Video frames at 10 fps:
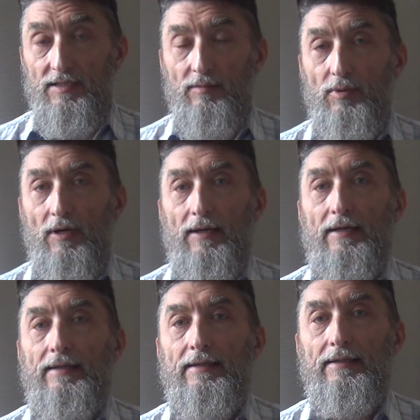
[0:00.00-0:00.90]
себя,
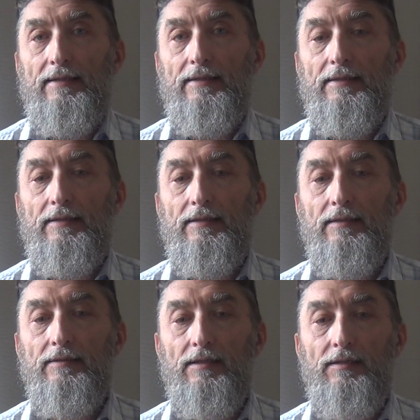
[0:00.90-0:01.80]

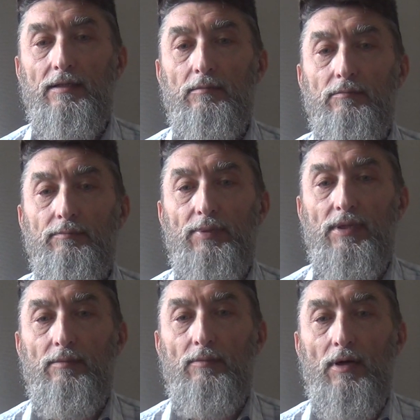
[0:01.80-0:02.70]
а затем
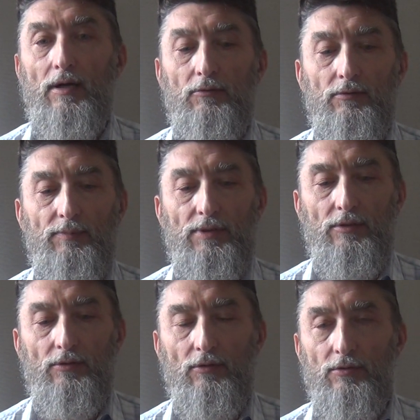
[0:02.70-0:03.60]
понимают
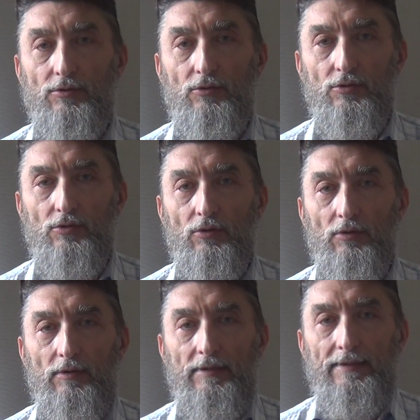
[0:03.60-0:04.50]
потихонечку, что